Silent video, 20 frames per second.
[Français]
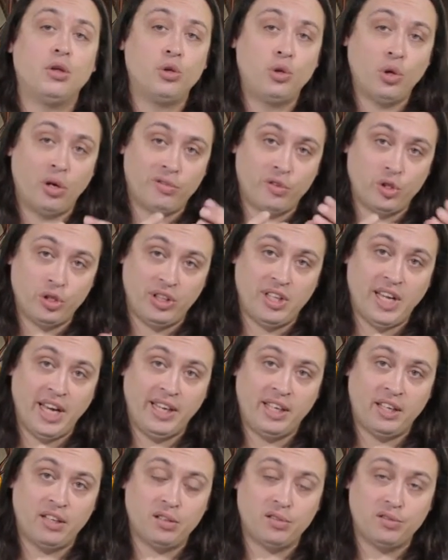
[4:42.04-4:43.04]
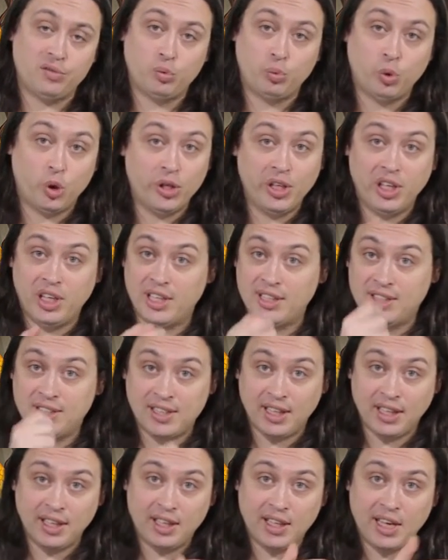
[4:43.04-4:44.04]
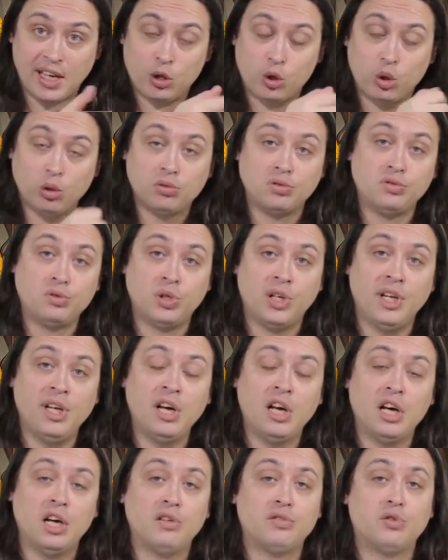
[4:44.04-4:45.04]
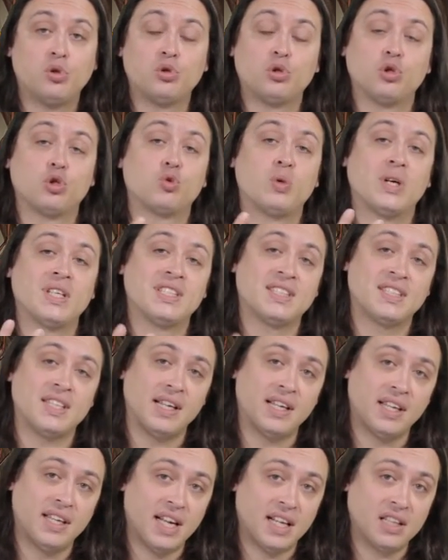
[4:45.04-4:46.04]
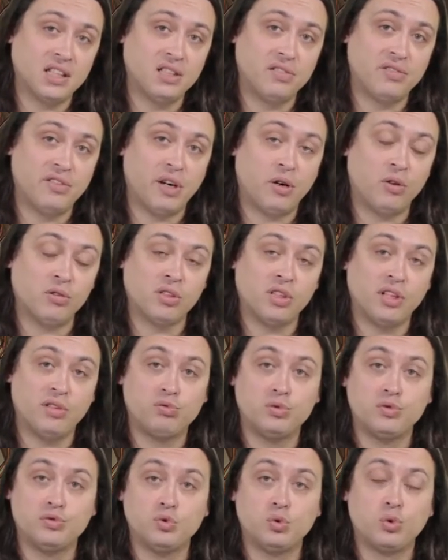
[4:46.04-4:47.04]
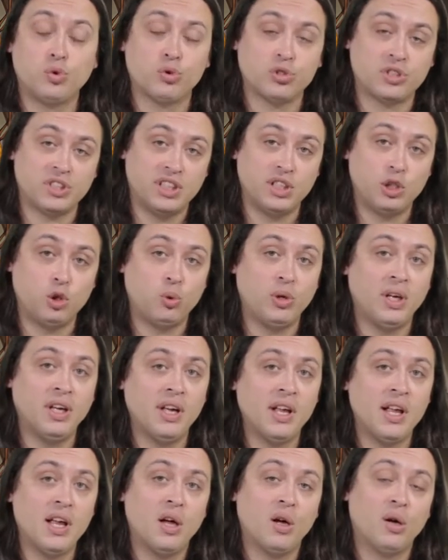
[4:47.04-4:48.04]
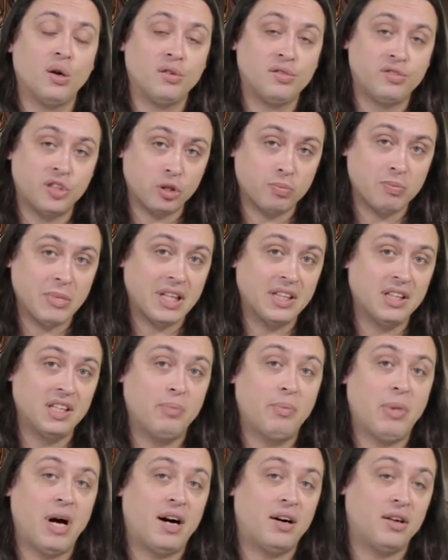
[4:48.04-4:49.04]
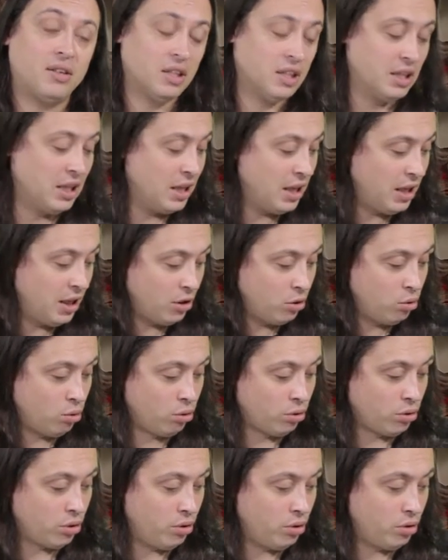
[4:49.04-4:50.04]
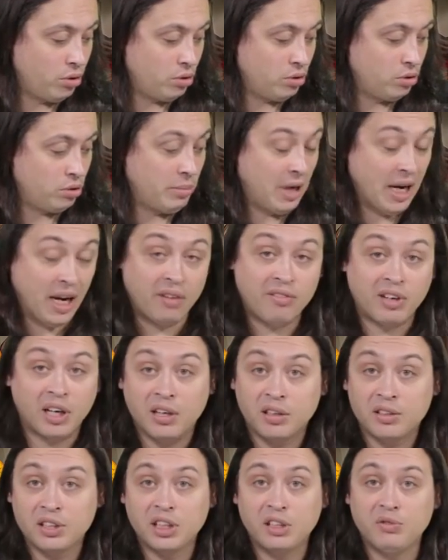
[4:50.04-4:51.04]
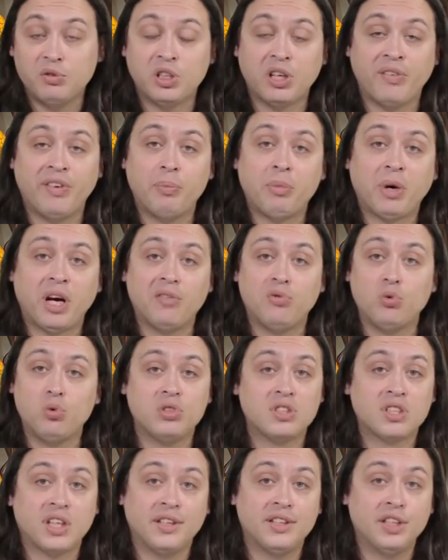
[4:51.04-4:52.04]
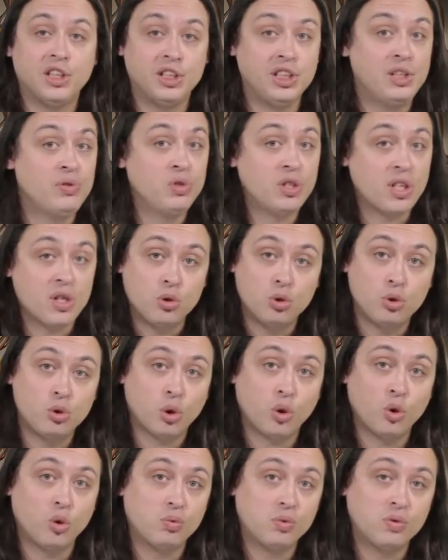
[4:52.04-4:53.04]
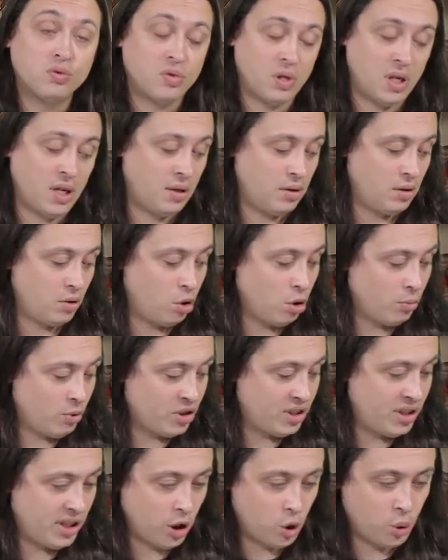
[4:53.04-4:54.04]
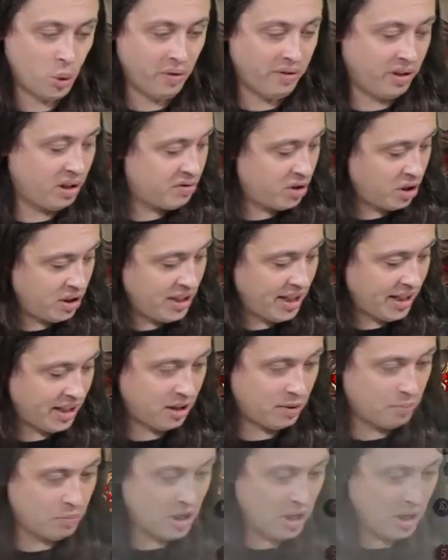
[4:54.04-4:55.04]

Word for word: dans votre deck, vous prenez les 5 cartes que vous voulez, il faut que ce soit 5 cartes différentes et vous vous constituez votre main de départ. Donc euh, bah là voilà, si vous avez prévu une stratégie, vous êtes sûr de pouvoir euh, commencer à jouer avec votre deck.